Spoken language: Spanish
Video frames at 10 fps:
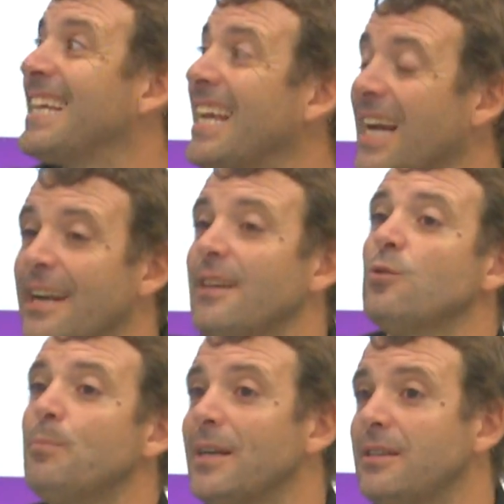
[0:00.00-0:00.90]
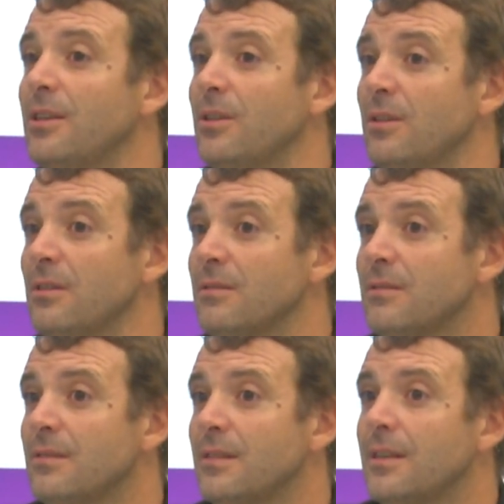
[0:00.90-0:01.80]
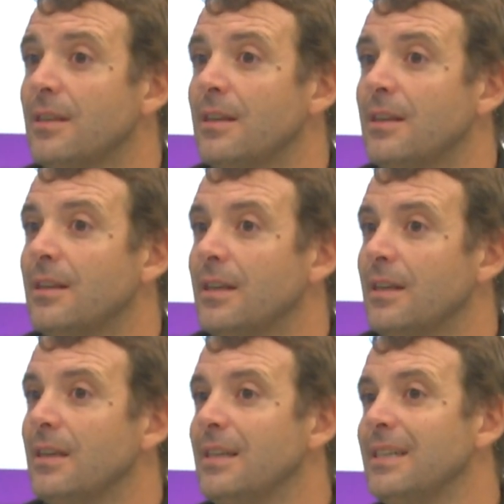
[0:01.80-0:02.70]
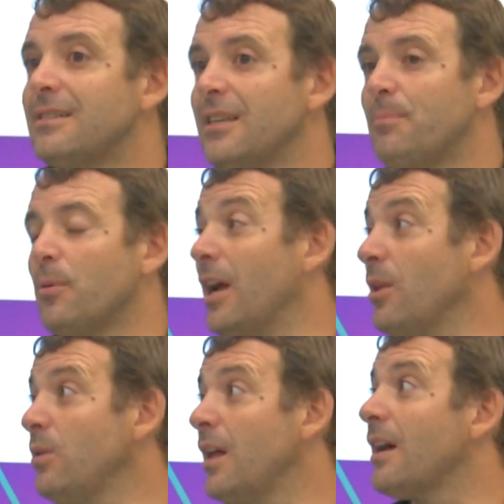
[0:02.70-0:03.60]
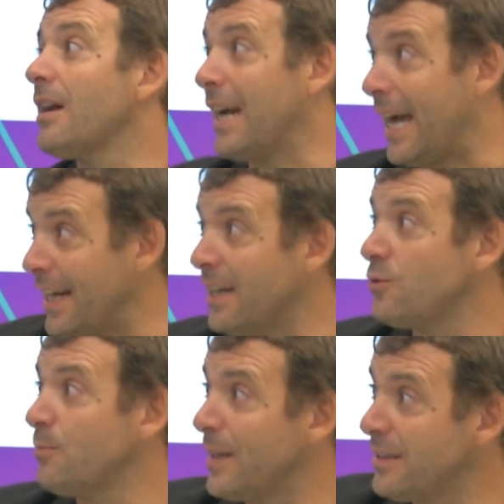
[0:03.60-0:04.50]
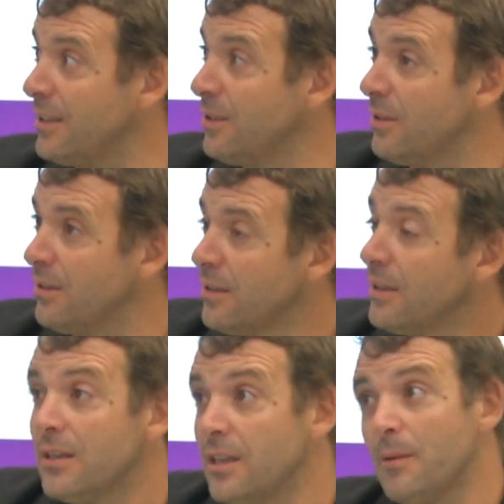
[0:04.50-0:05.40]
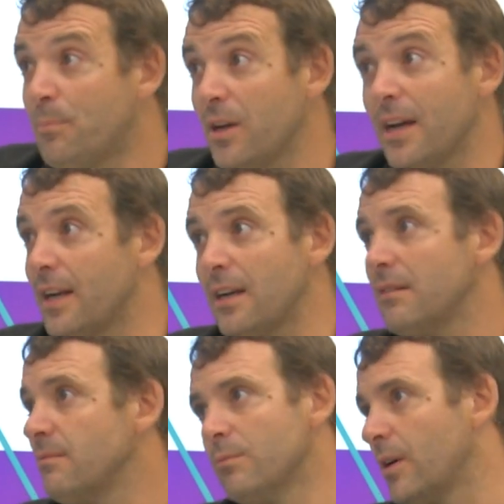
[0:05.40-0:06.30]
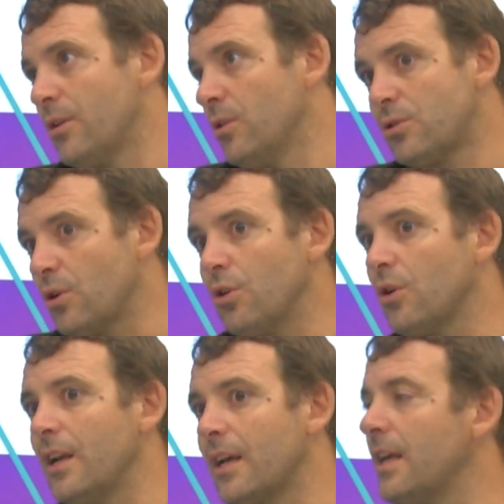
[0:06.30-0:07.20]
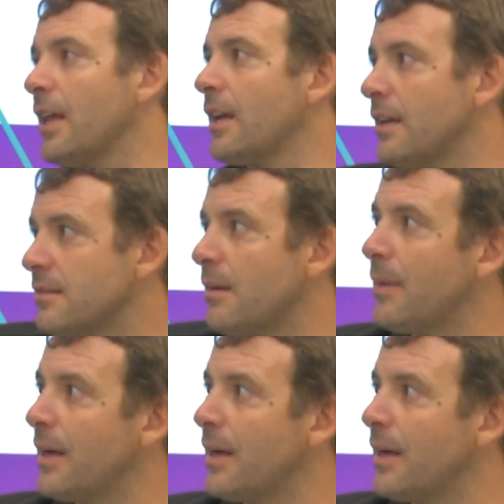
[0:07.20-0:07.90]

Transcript: que ganar su partido. Y muchos goles, por, las dudas. Sí, por las dudas, ganar su partido y después ganar, bueno, los otros dos que le quedan, que es San,